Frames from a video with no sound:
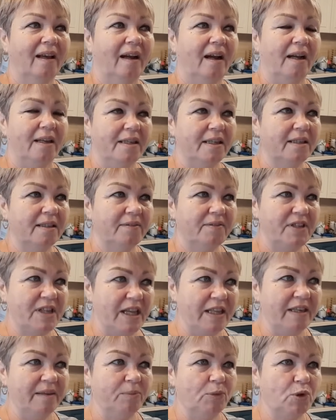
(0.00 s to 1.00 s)
Хотела
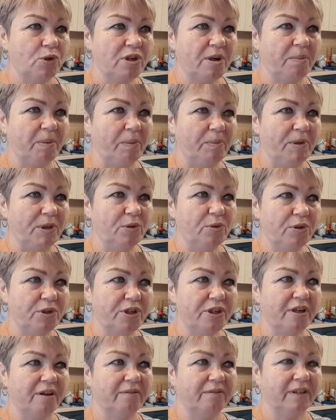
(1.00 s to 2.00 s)
взять немножко
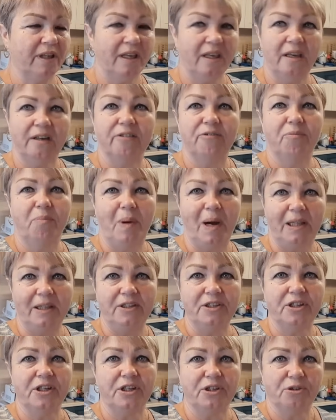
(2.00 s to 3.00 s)
помидорчиков таких в
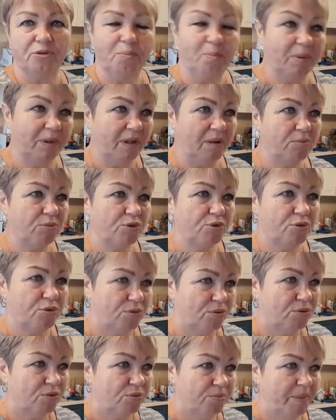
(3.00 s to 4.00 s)
баночке, чтобы, потому
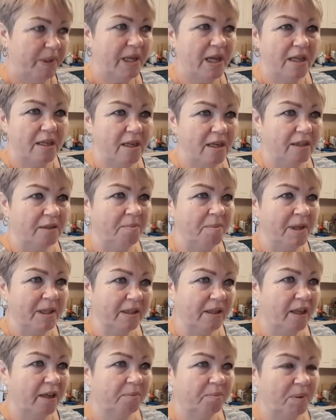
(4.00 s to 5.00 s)
что ну, у меня нет
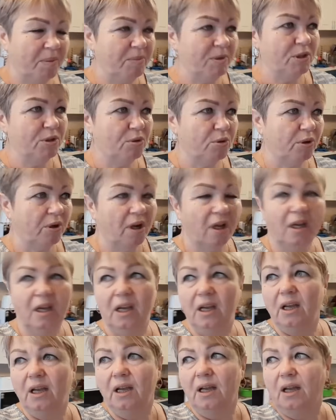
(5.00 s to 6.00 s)
мелких помидор.
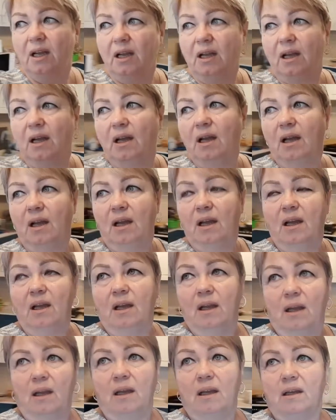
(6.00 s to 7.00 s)

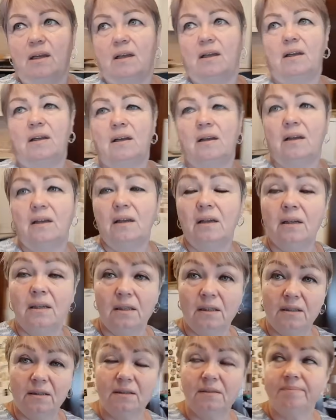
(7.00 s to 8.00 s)

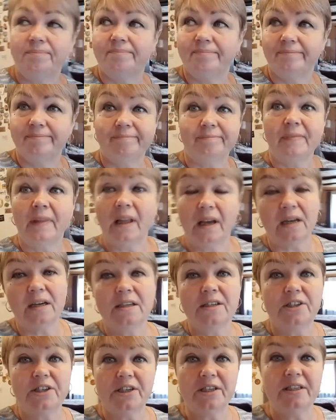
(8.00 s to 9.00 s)
Да,
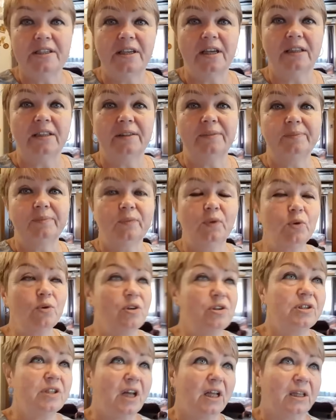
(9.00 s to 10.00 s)
60. Но ну,
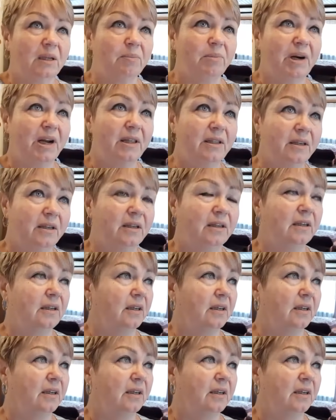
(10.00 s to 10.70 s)
не стала брать.